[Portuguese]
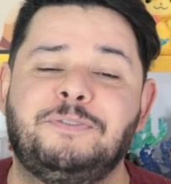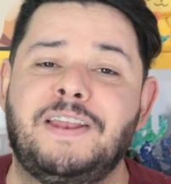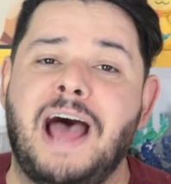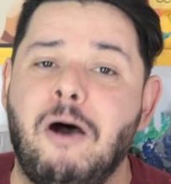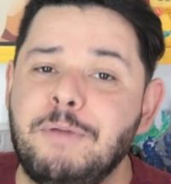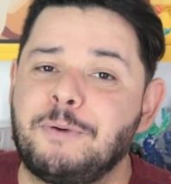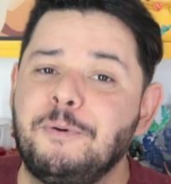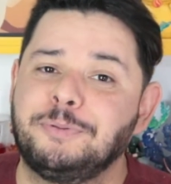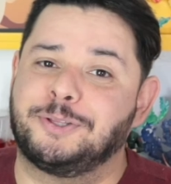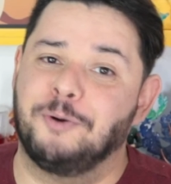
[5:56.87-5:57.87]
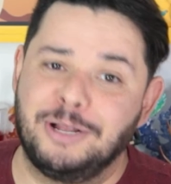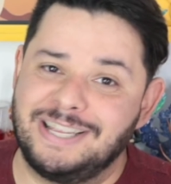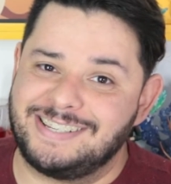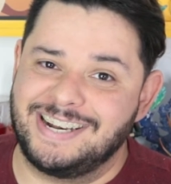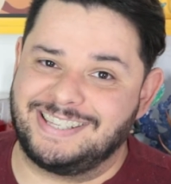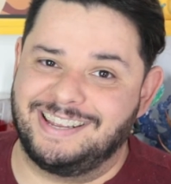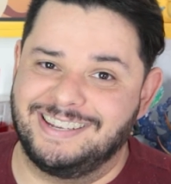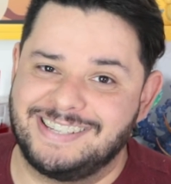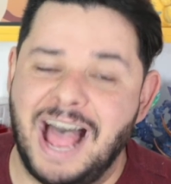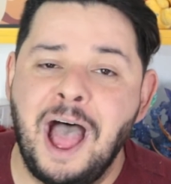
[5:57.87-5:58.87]
final e com toda
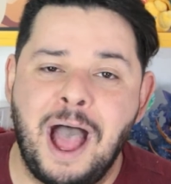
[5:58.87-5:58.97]
certeza